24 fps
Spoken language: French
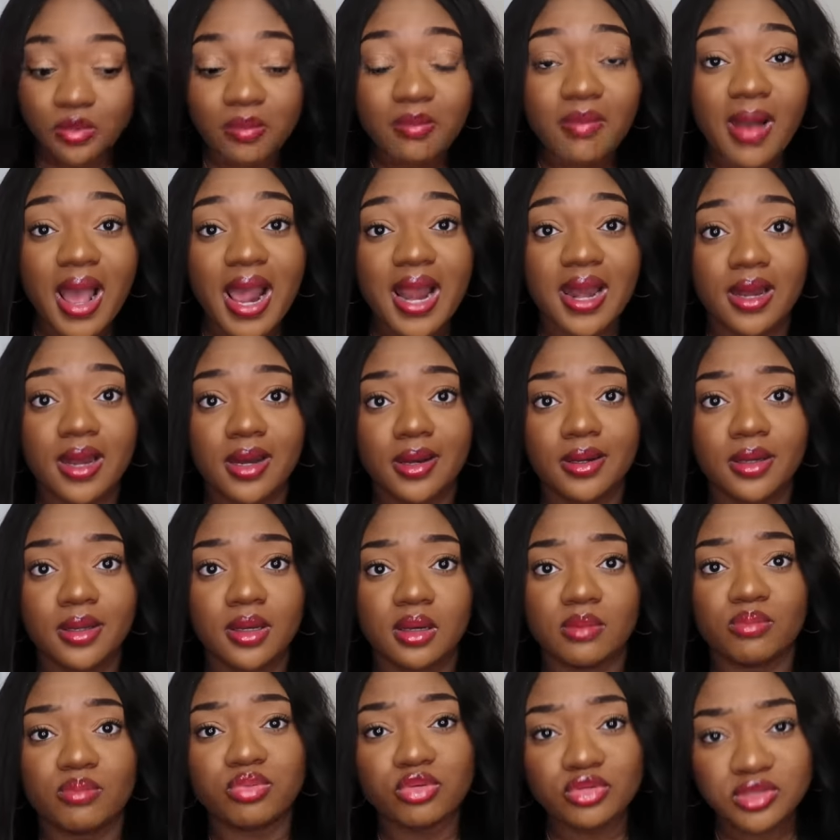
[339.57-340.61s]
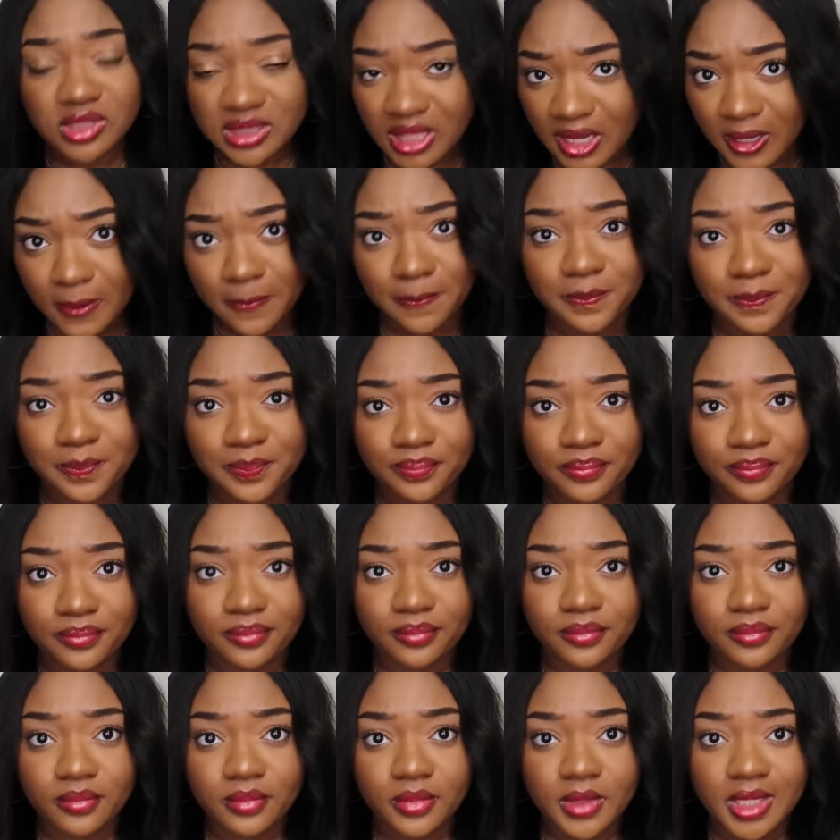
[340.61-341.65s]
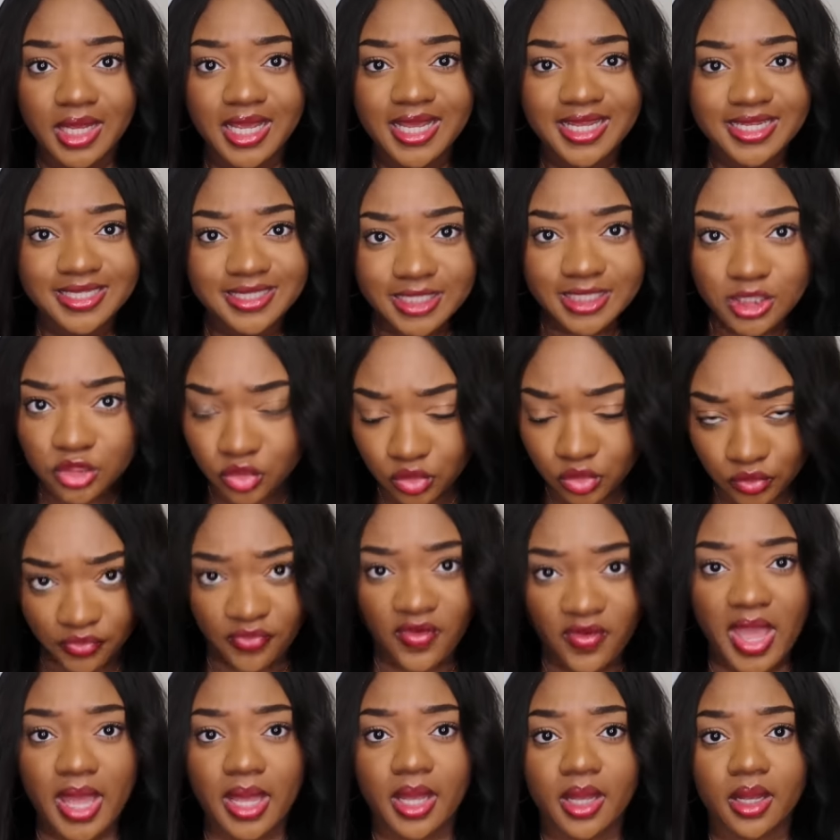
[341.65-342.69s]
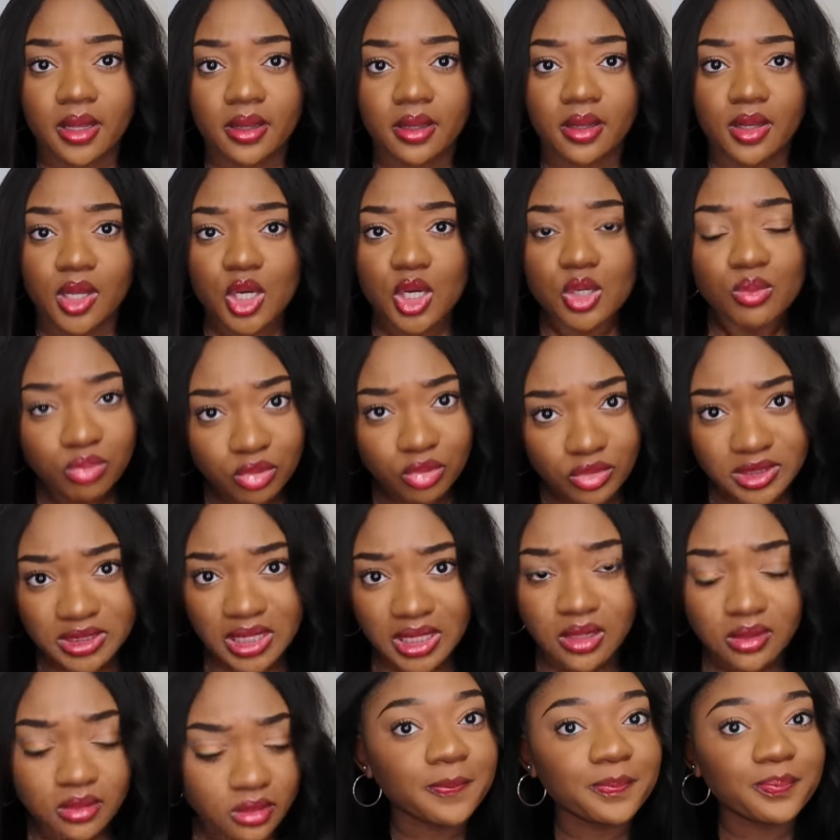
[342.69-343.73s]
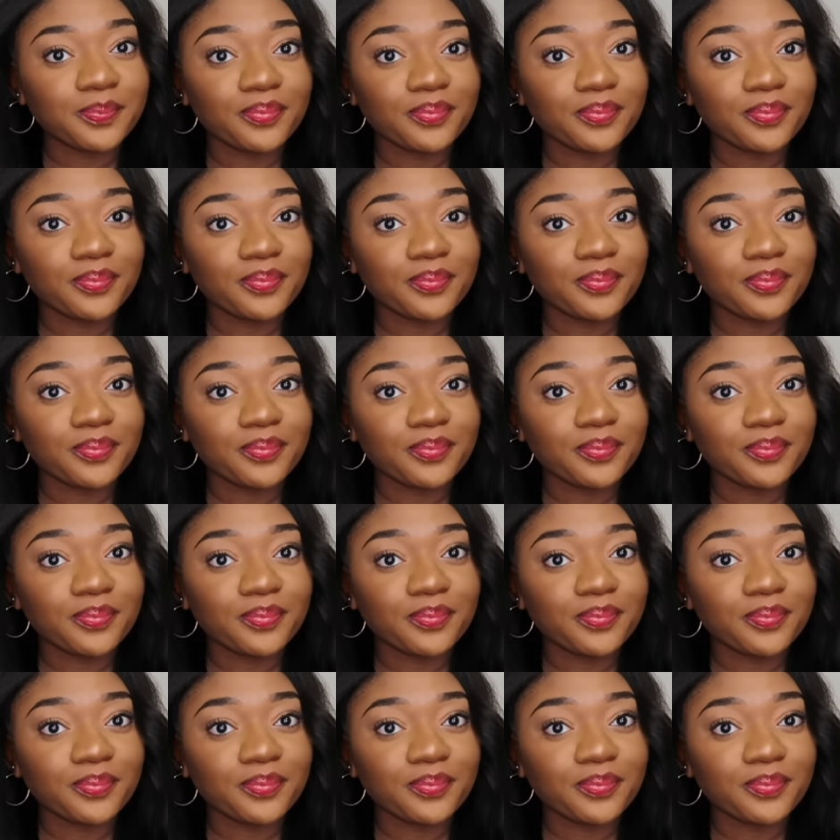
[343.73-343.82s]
mal ça. J'ai souffert pour ça.